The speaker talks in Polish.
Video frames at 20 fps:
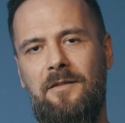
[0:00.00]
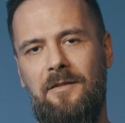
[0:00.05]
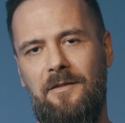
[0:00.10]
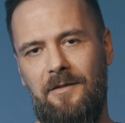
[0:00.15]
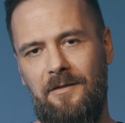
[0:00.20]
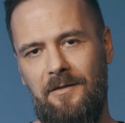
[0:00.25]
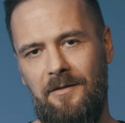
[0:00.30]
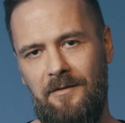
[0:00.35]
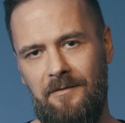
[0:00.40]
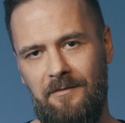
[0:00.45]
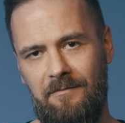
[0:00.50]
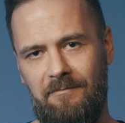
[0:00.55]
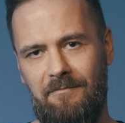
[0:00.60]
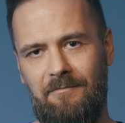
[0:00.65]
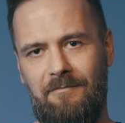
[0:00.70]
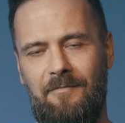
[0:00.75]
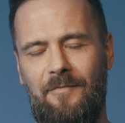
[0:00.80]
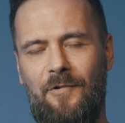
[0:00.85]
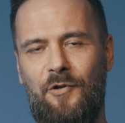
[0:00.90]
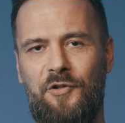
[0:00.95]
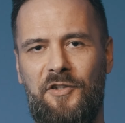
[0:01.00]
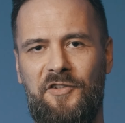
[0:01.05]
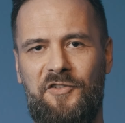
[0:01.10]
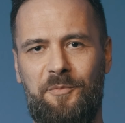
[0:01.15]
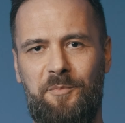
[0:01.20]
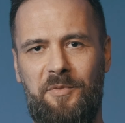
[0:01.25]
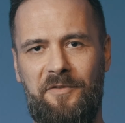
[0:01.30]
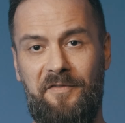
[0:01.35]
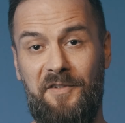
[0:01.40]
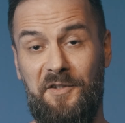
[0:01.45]
i one
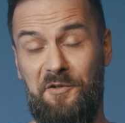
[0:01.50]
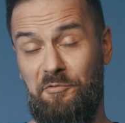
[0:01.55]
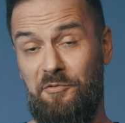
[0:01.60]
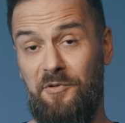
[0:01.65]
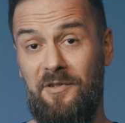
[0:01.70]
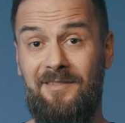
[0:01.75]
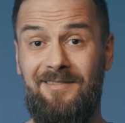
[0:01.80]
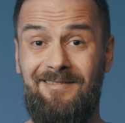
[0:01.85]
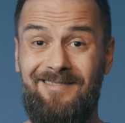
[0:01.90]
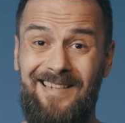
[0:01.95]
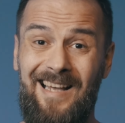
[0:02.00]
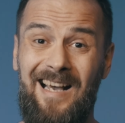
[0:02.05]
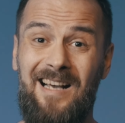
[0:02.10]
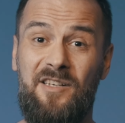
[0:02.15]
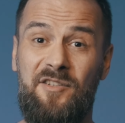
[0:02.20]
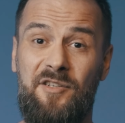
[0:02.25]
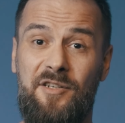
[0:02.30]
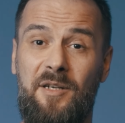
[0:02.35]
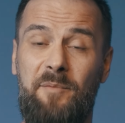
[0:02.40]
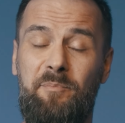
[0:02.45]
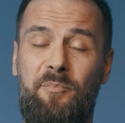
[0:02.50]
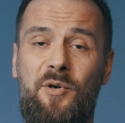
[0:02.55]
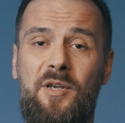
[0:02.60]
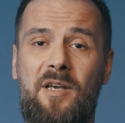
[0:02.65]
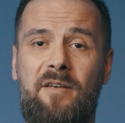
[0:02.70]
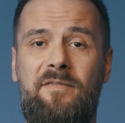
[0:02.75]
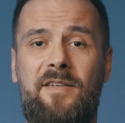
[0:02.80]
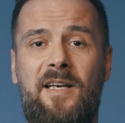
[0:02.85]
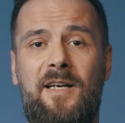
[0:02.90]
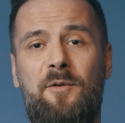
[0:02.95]
sobie weszły. Także
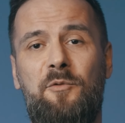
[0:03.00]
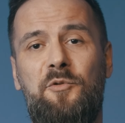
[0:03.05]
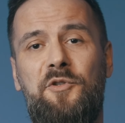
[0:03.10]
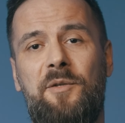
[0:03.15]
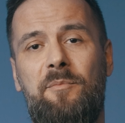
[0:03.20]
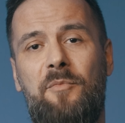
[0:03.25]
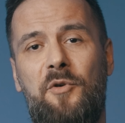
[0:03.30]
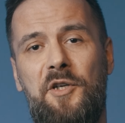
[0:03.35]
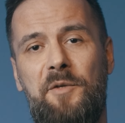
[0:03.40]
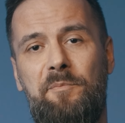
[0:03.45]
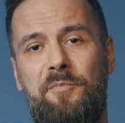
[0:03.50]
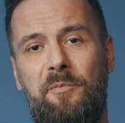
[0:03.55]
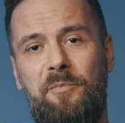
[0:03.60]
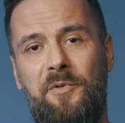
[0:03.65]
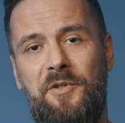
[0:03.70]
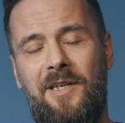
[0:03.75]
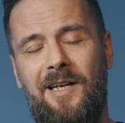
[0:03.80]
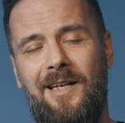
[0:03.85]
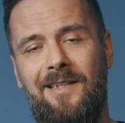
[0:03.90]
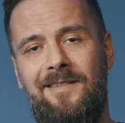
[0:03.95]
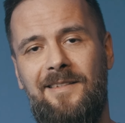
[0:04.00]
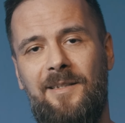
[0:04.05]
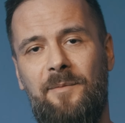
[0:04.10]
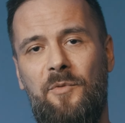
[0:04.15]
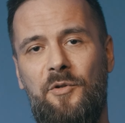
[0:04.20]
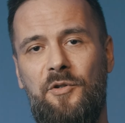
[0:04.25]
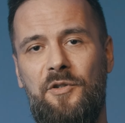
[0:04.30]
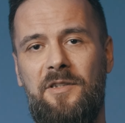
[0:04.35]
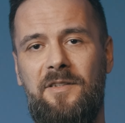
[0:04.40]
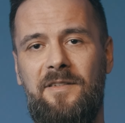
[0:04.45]
pojawiają się moje publikacje
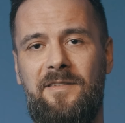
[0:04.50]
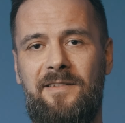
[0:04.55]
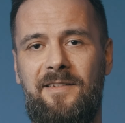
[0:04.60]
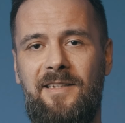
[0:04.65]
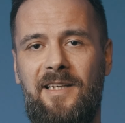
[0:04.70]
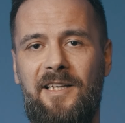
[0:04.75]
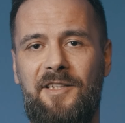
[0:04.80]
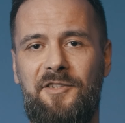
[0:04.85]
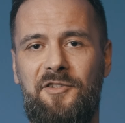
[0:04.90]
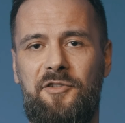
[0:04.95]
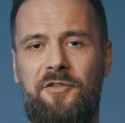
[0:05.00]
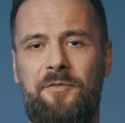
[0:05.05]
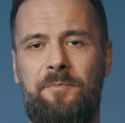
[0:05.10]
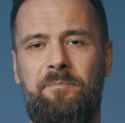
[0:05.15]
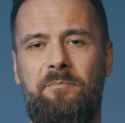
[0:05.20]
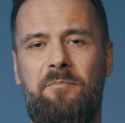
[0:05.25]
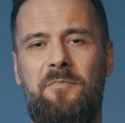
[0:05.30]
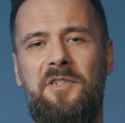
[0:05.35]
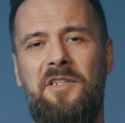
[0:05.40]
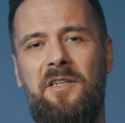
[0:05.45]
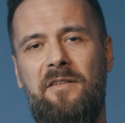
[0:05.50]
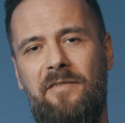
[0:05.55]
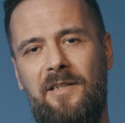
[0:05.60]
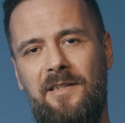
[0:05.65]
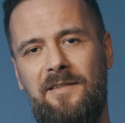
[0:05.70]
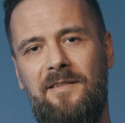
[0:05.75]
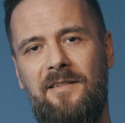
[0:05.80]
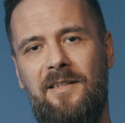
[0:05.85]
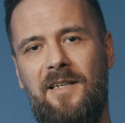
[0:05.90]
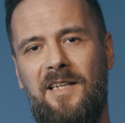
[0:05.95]
moich zdjęć mniej
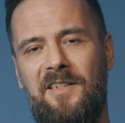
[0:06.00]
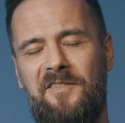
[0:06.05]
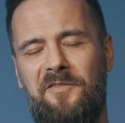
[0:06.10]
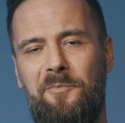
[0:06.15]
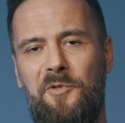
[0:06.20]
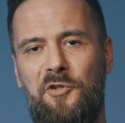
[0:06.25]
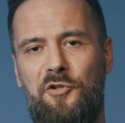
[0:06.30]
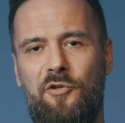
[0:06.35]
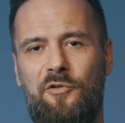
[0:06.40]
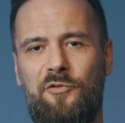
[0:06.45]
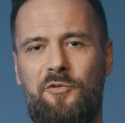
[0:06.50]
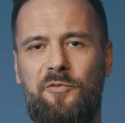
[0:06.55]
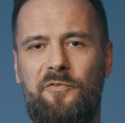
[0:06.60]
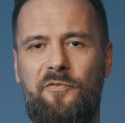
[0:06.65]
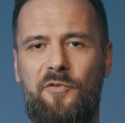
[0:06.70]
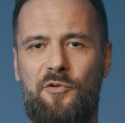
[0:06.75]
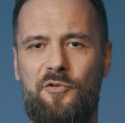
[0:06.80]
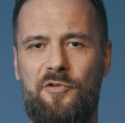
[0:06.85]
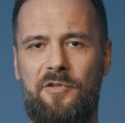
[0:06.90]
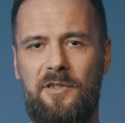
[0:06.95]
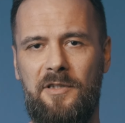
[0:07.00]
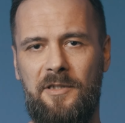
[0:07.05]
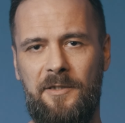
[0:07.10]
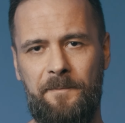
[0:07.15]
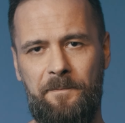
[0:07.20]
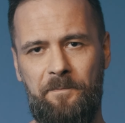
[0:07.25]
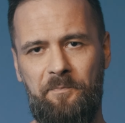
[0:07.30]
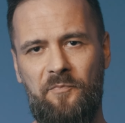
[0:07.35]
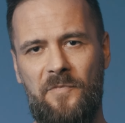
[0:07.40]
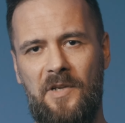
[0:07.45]
więcej raz w miesiącu w
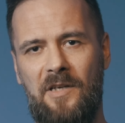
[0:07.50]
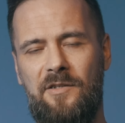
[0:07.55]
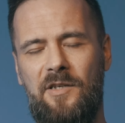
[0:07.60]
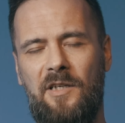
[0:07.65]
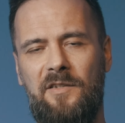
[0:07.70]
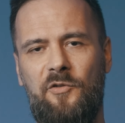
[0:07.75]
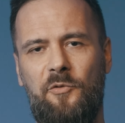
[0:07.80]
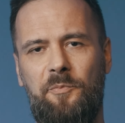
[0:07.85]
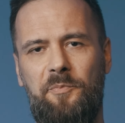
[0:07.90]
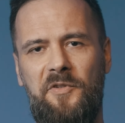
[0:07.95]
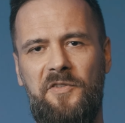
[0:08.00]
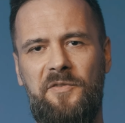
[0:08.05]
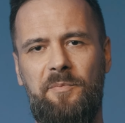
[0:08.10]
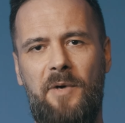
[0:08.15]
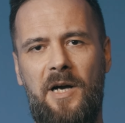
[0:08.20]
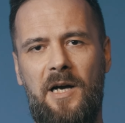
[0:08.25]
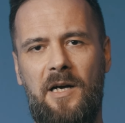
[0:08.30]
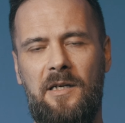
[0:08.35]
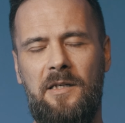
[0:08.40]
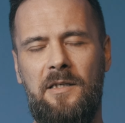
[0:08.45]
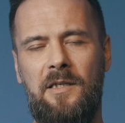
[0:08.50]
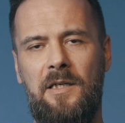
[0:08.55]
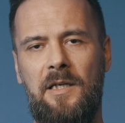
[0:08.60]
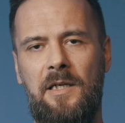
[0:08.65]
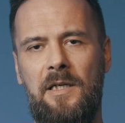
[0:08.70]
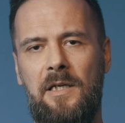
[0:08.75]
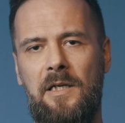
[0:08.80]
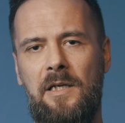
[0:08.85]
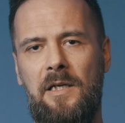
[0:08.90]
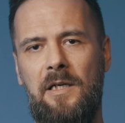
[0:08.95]
różnych czasopismach.
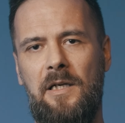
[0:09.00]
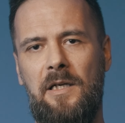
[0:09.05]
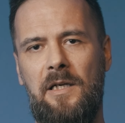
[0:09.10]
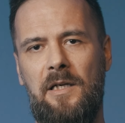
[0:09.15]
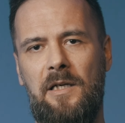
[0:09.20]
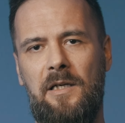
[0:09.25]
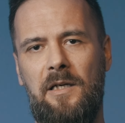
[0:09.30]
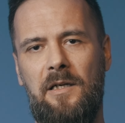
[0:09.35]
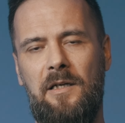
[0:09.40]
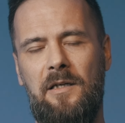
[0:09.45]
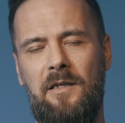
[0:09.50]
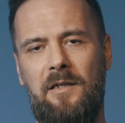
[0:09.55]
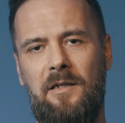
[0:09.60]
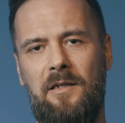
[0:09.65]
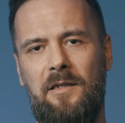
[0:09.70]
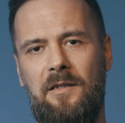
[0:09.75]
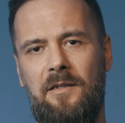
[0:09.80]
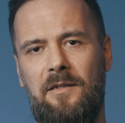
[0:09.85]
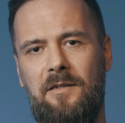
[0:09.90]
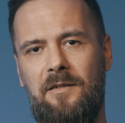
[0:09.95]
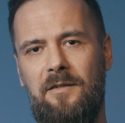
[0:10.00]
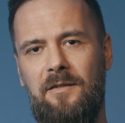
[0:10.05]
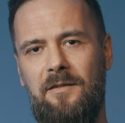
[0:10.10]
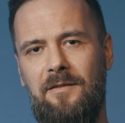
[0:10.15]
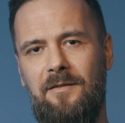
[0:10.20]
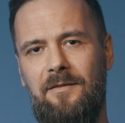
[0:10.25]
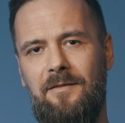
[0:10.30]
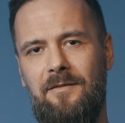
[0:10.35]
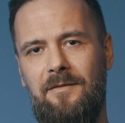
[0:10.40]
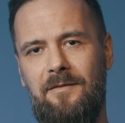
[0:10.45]
E,
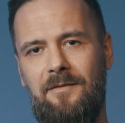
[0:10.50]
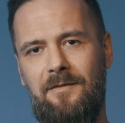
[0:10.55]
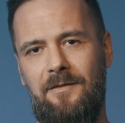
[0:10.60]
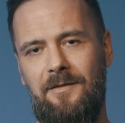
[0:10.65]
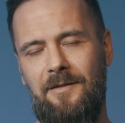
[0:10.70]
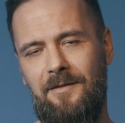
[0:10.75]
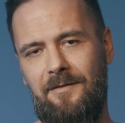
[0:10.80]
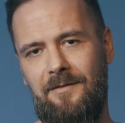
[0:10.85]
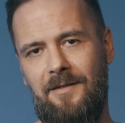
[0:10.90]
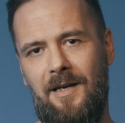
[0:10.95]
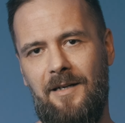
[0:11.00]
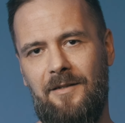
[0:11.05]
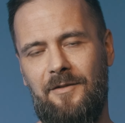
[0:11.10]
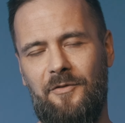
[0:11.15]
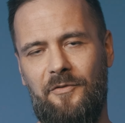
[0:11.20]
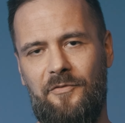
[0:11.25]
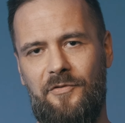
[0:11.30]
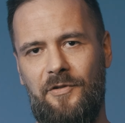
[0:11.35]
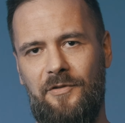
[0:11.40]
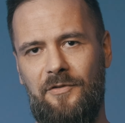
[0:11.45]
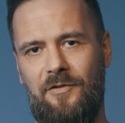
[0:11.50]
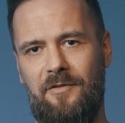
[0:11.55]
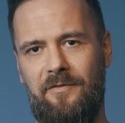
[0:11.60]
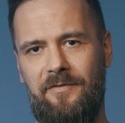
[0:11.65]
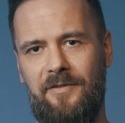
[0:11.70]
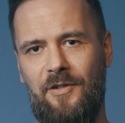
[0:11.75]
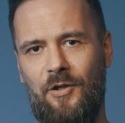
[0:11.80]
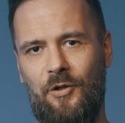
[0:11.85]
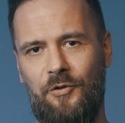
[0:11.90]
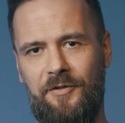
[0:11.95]
I tak to wszystko
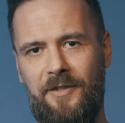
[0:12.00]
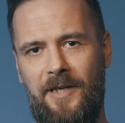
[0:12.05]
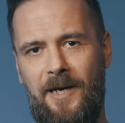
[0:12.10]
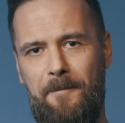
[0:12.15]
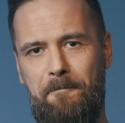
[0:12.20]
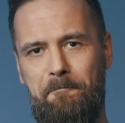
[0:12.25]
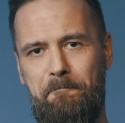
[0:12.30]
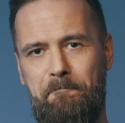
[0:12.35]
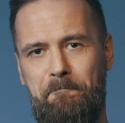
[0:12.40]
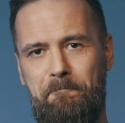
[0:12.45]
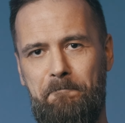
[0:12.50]
wygląda.